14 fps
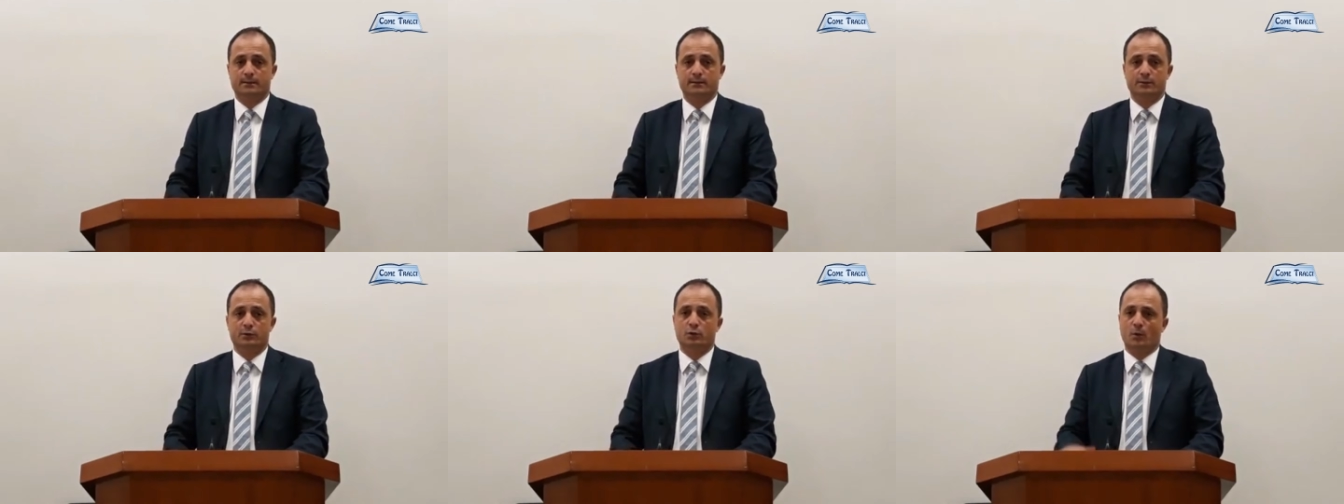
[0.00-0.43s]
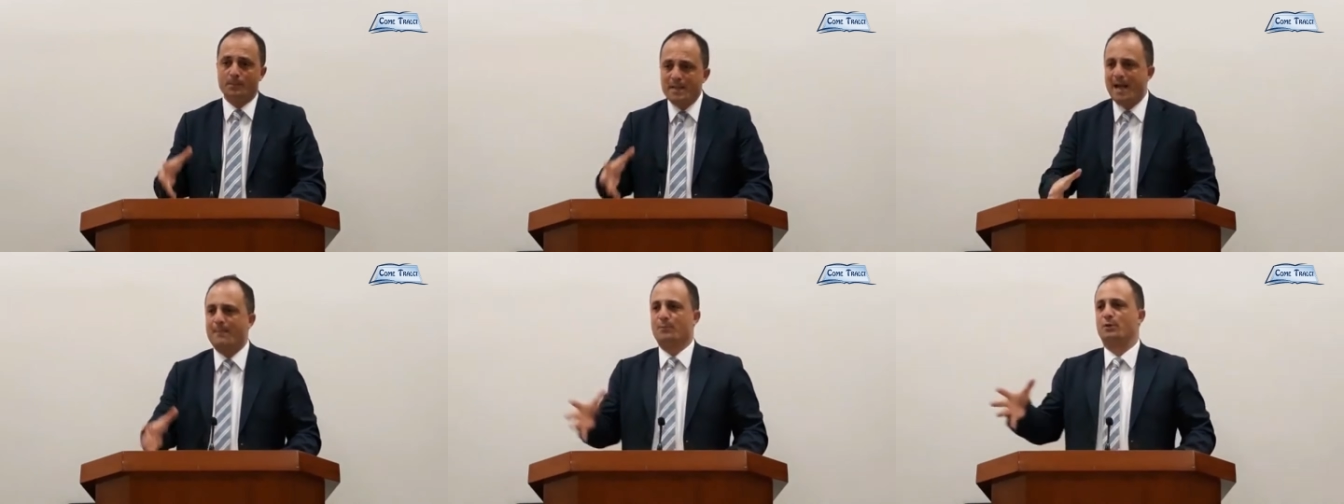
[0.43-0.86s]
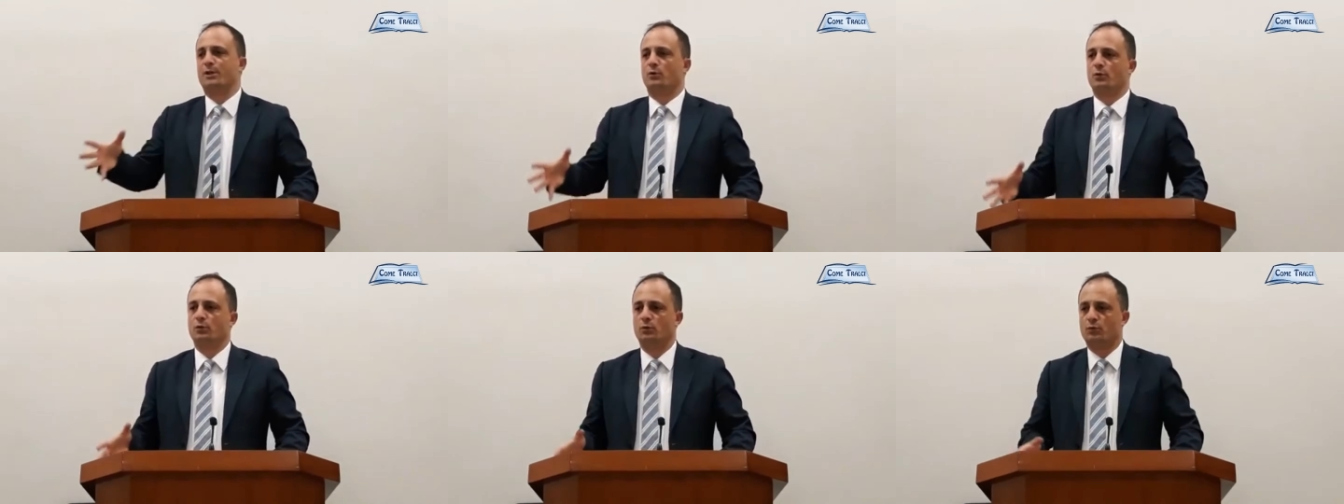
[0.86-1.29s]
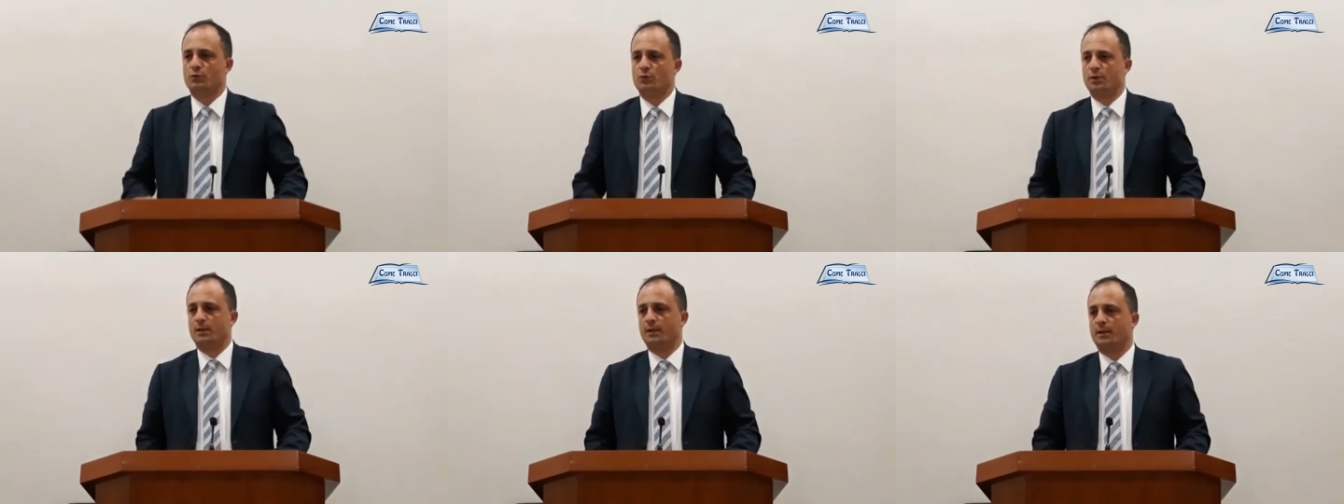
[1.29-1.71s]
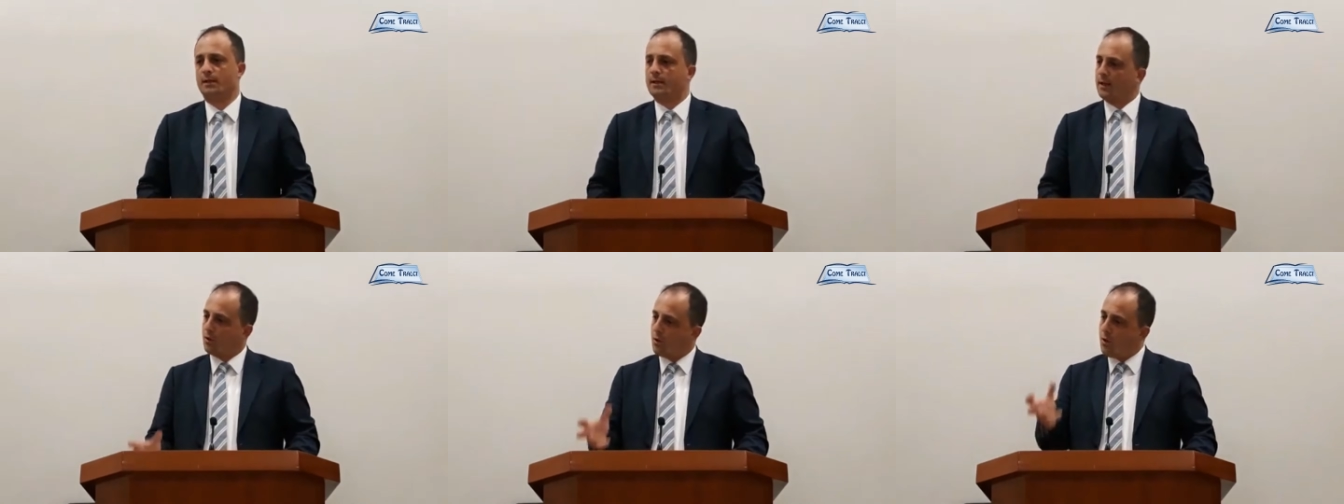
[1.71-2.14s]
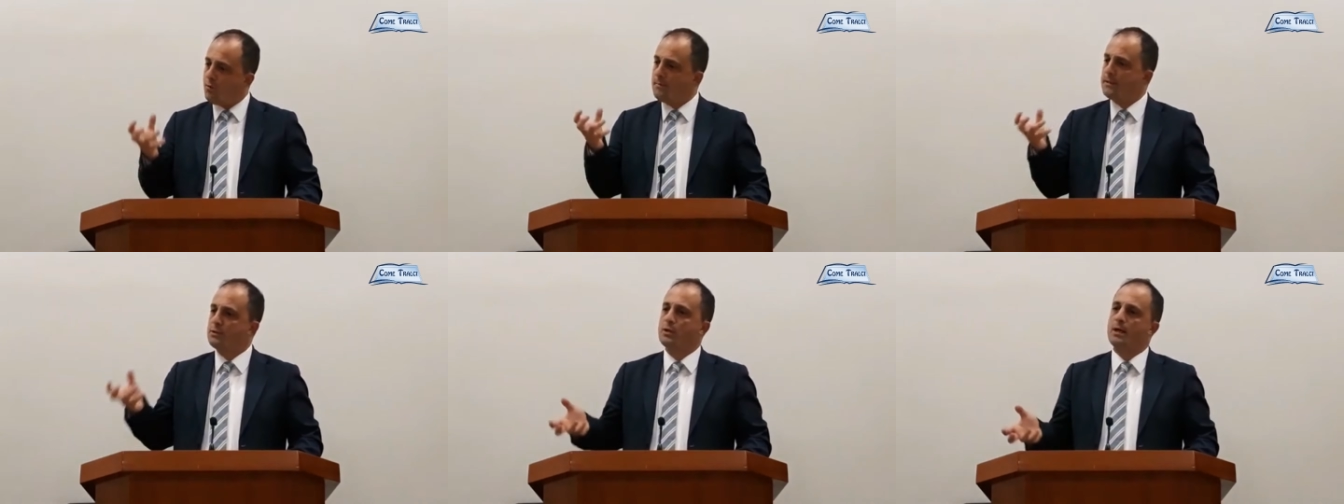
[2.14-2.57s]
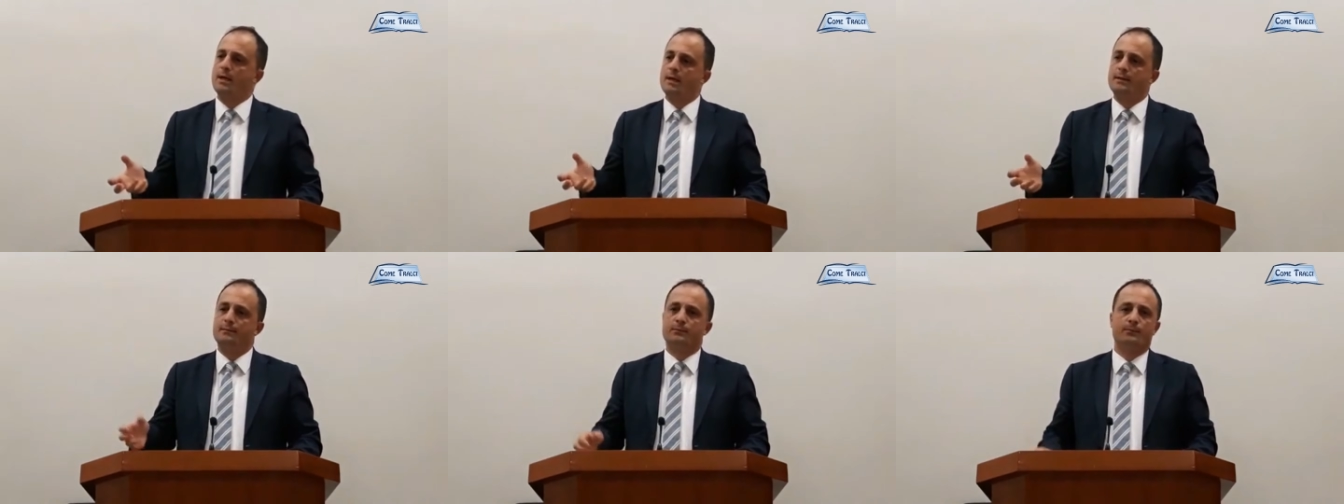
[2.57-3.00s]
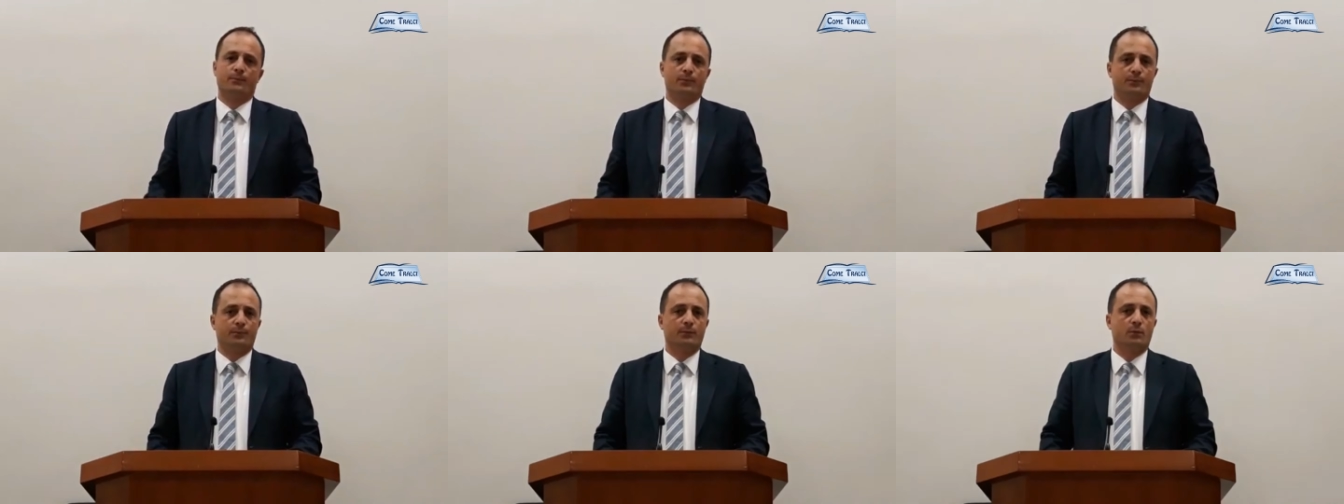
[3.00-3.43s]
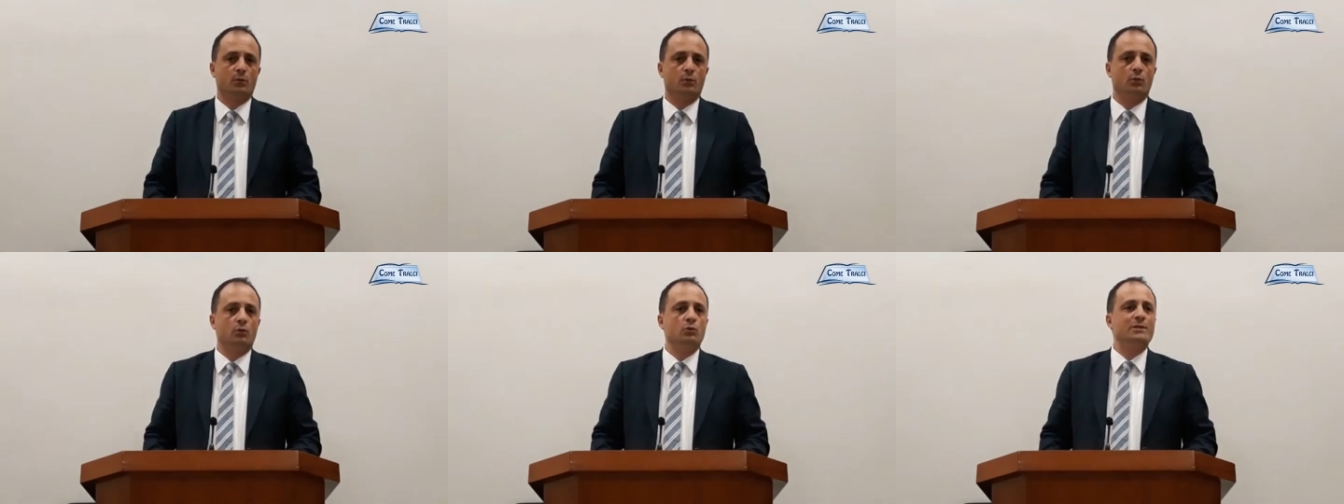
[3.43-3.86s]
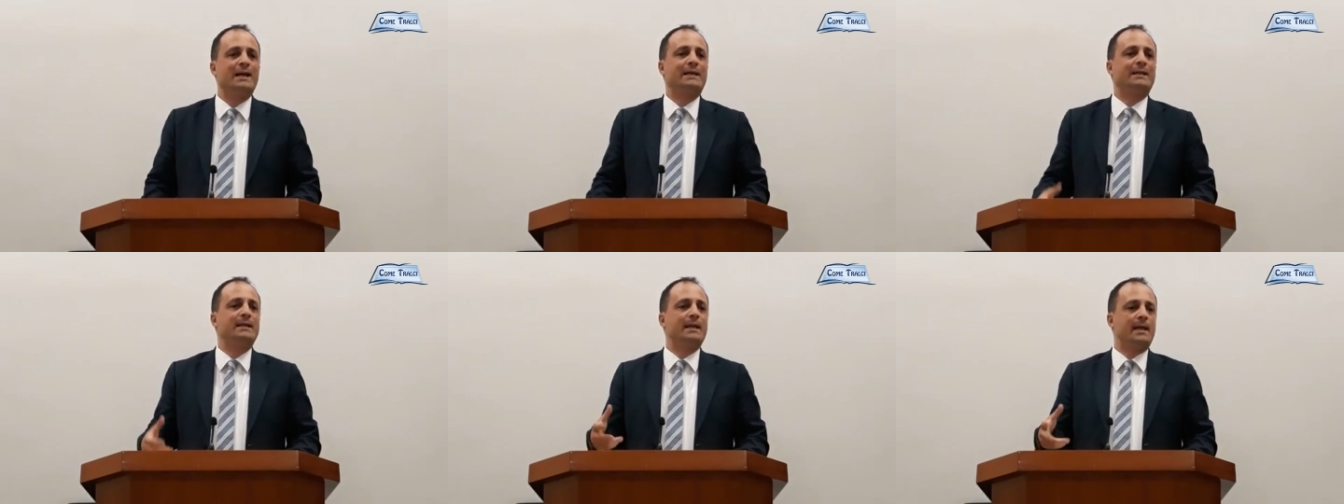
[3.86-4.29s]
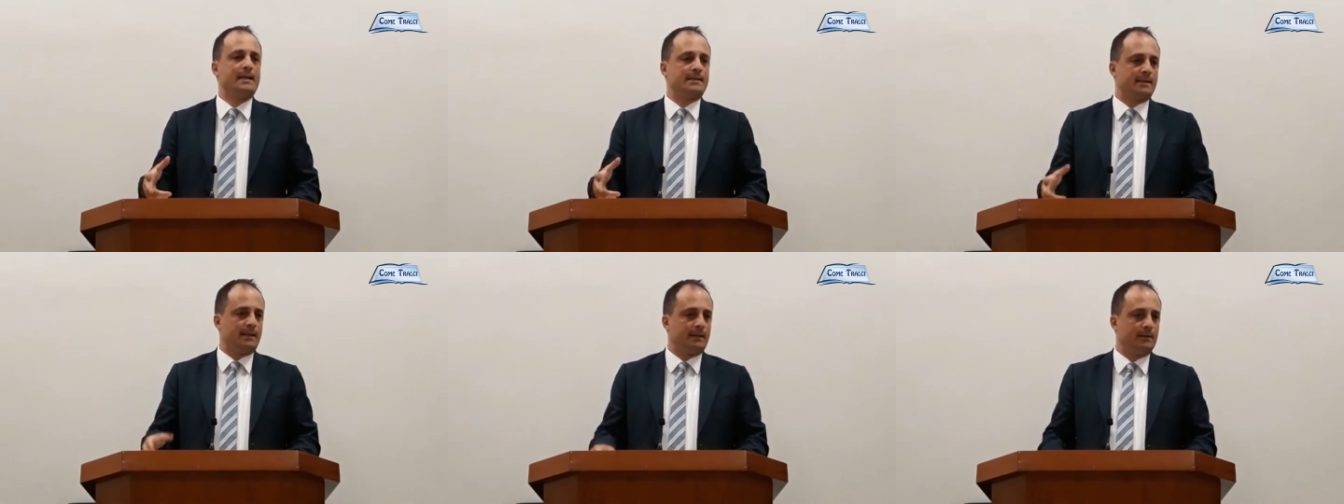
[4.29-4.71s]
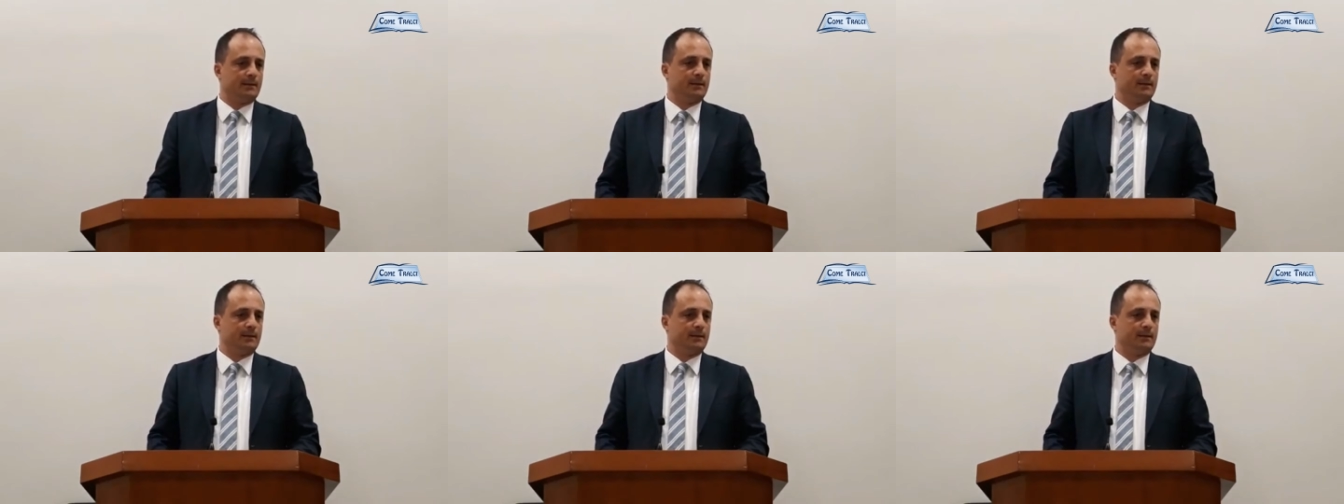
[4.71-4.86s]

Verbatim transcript: dobbiamo riconoscere che come c'è una Chiesa